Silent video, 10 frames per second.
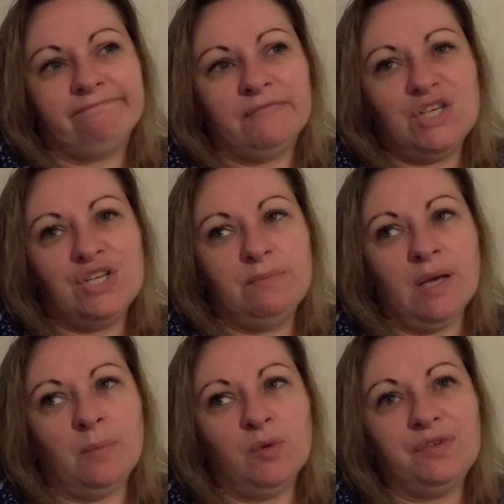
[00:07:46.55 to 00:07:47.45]
j'ai
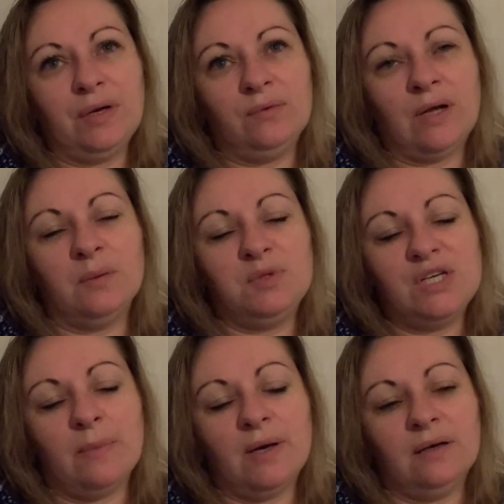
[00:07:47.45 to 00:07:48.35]
mis un pantalon, un
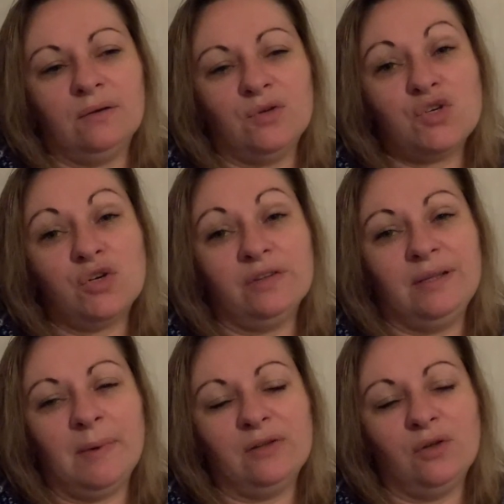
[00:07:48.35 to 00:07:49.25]
pyjama euh, short
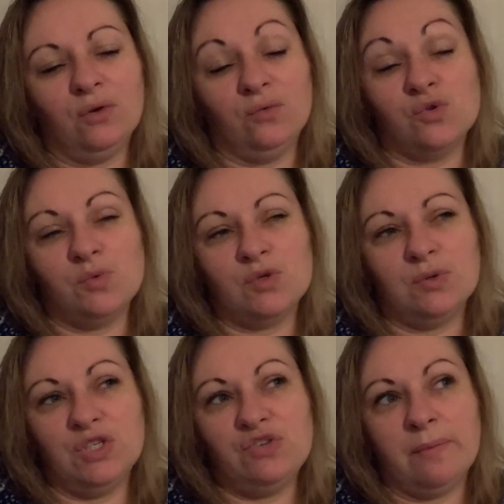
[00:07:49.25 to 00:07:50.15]
débardeur, donc je me
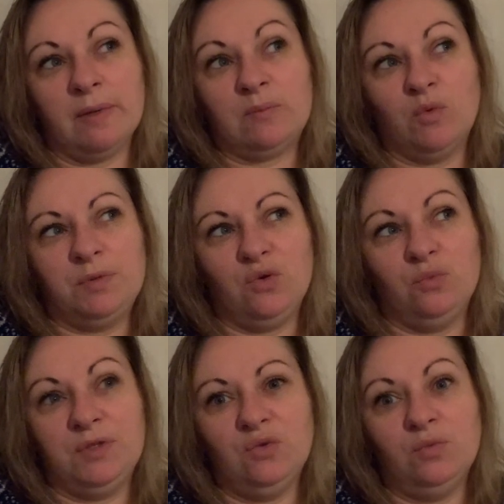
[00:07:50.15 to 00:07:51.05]
suis dit je vais mettre mon pilou
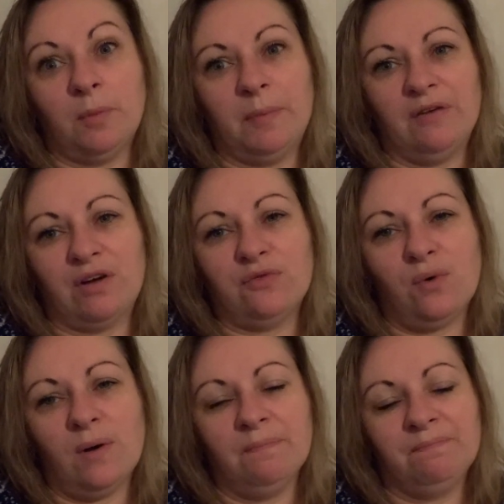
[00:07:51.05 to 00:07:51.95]
pilou pour pas avoir
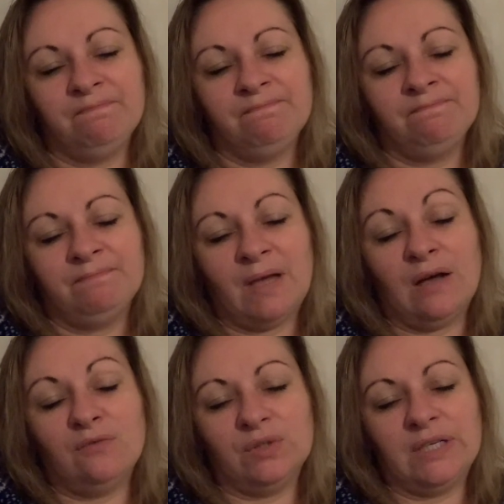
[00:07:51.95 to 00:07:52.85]
froid
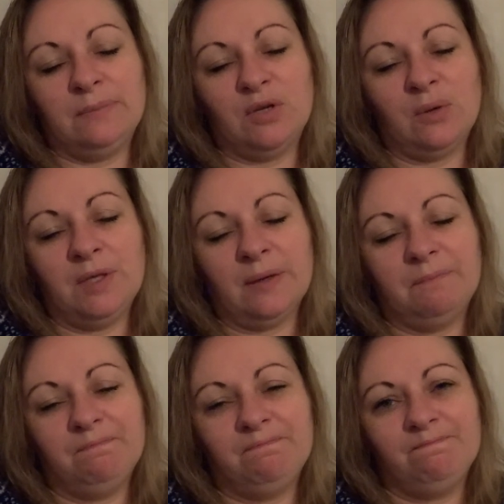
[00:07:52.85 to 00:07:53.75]
avant d'aller me dormir.
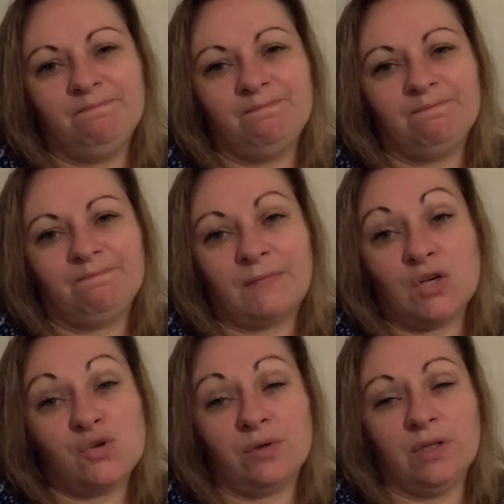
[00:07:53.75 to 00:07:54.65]
Moi je vais dormir
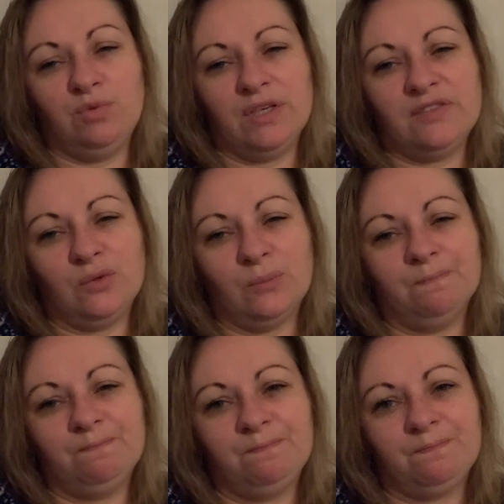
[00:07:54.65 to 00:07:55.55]
avec mon pilou
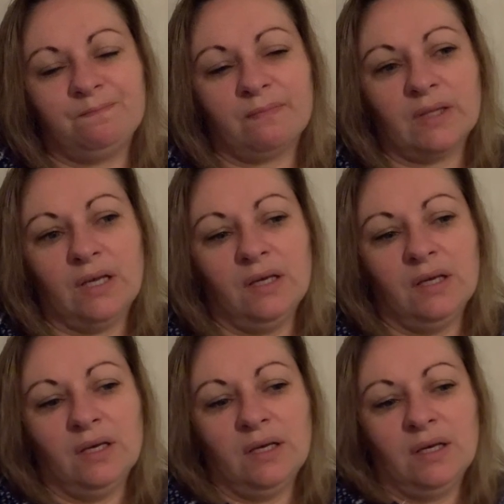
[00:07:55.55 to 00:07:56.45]
pilou maman.
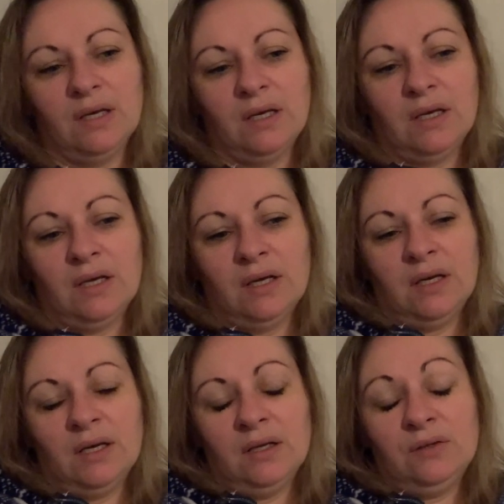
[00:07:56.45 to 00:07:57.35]
Ah
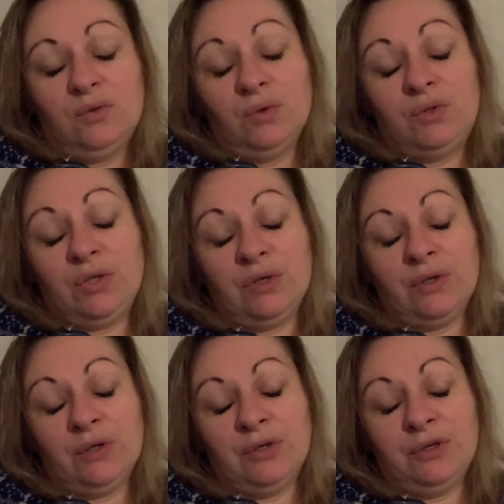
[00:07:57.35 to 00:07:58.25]
Donc
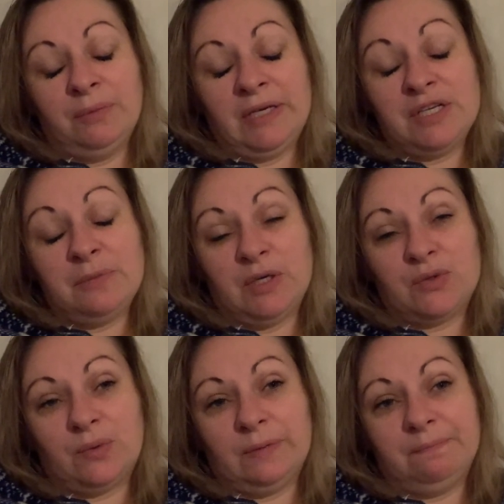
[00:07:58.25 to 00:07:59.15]
bah, j'ai pas le
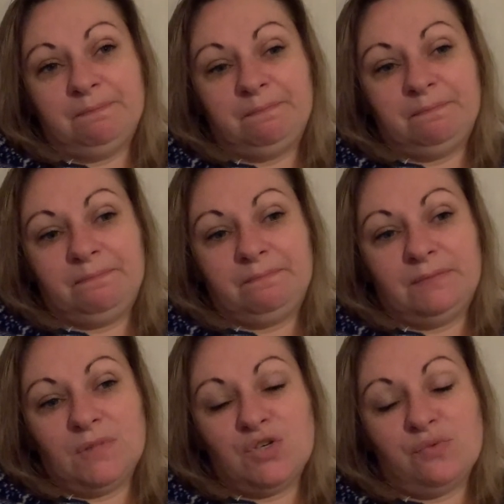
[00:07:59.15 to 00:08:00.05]
choix.
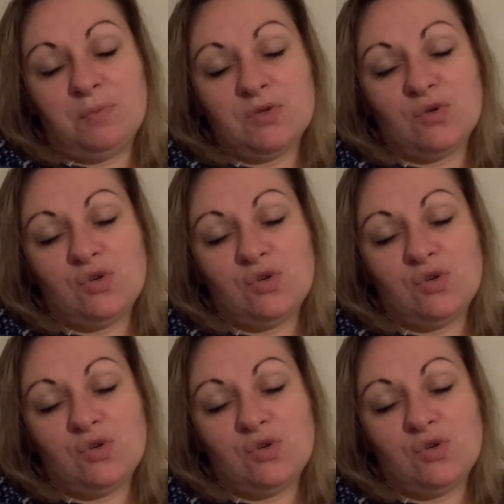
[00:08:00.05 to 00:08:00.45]
Je pense que